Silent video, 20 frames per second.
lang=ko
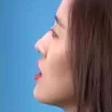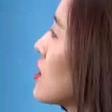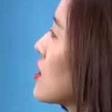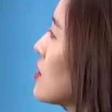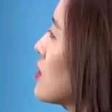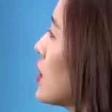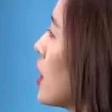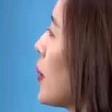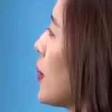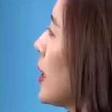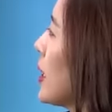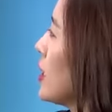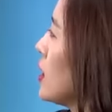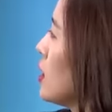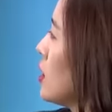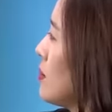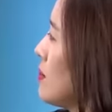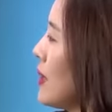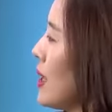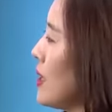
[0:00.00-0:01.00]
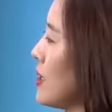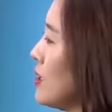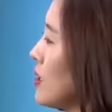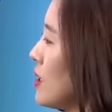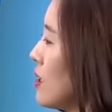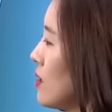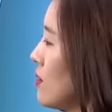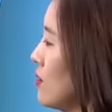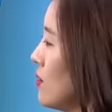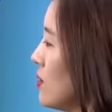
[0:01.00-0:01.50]
그 다음에
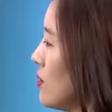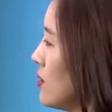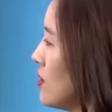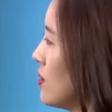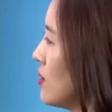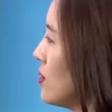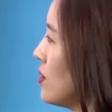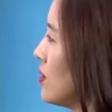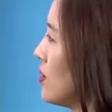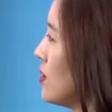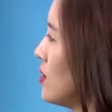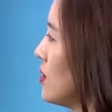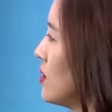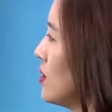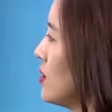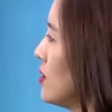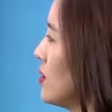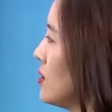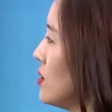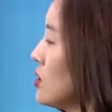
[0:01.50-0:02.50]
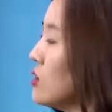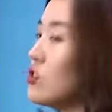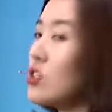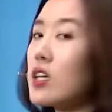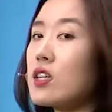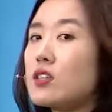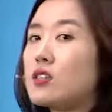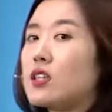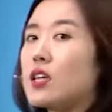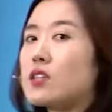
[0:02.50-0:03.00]
이메일. 이제
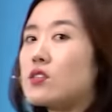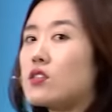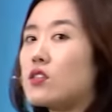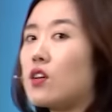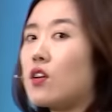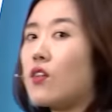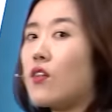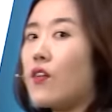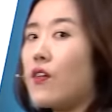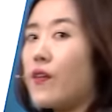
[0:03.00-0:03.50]
끝났어.